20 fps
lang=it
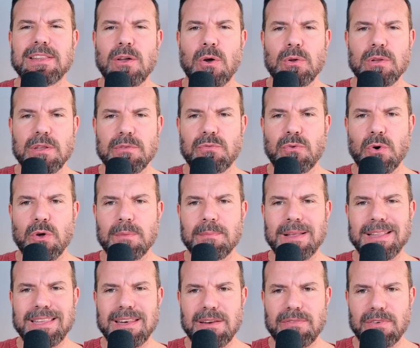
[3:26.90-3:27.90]
ogni
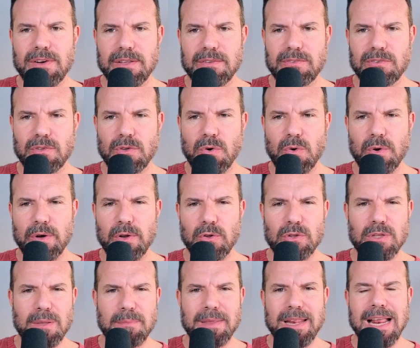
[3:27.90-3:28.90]
forma di riflessione o
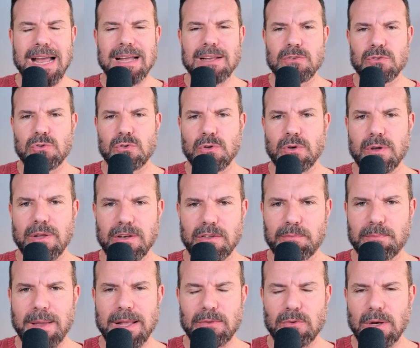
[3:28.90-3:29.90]
di bilancio
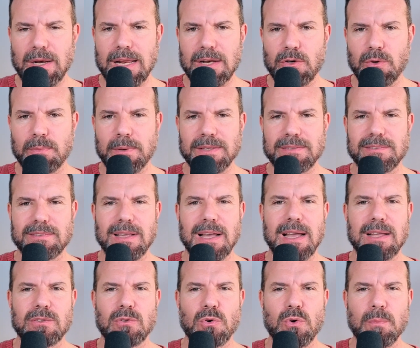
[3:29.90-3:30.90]
rispetto all'anno
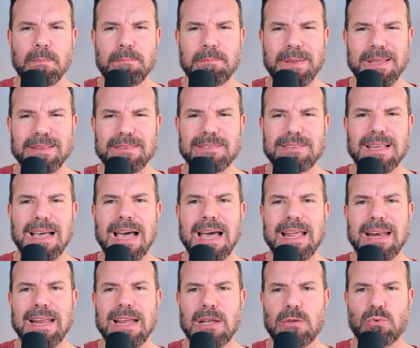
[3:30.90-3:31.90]
passato, non
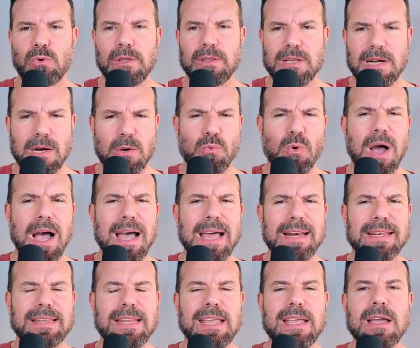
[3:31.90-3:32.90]
pensare ai tuoi
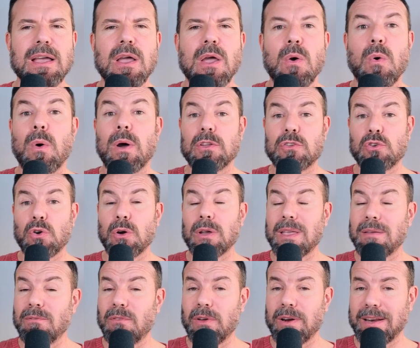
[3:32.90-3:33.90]
traguardi o a ciò
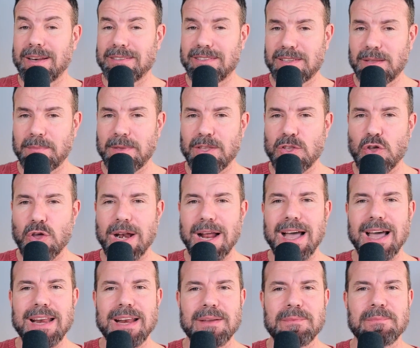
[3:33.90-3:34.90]
che vorresti
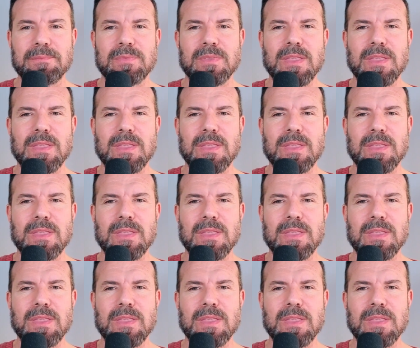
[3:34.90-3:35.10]
migliorare.